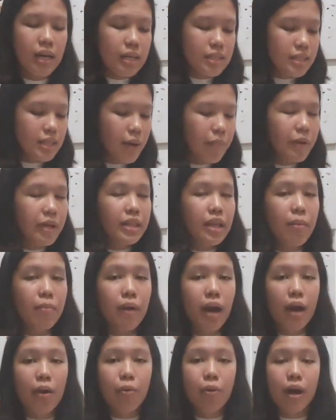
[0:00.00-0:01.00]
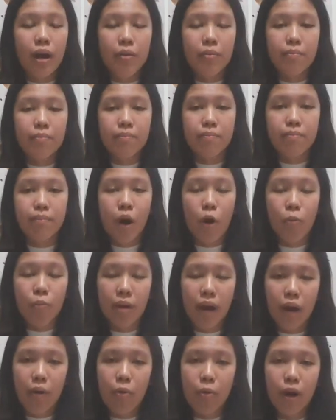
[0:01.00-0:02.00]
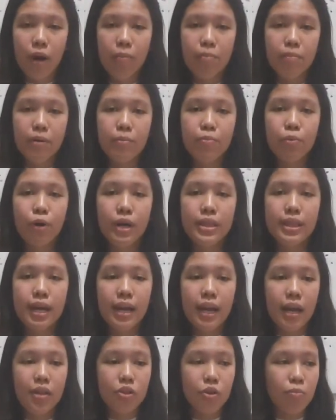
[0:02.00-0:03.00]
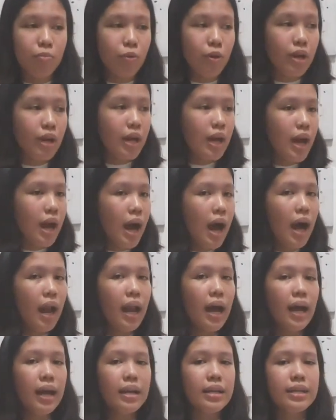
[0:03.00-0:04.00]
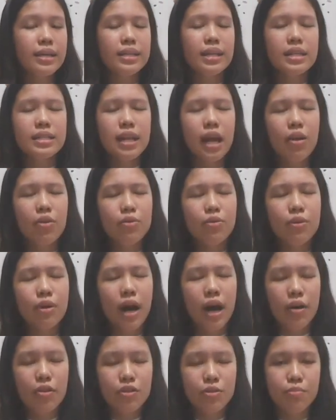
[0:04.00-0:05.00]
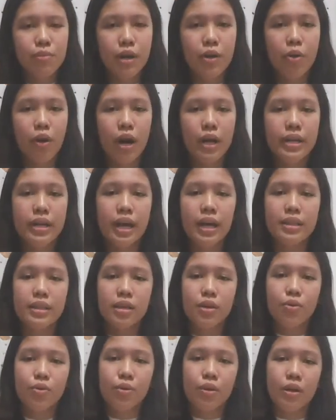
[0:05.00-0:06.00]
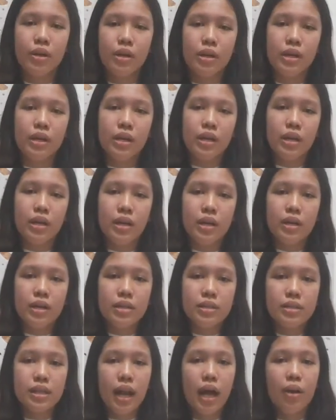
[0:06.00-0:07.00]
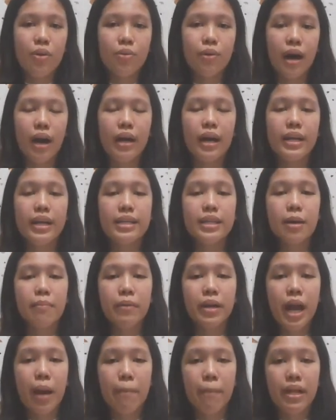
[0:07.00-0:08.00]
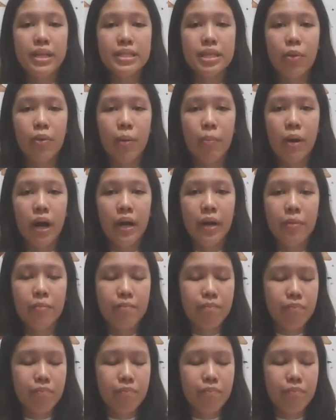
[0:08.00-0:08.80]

setiap kita melakukan mau melakukan perbuatan ataupun hal-hal kita selalu harus berdoa dengan tekun selalu agar kita mendapat jawaban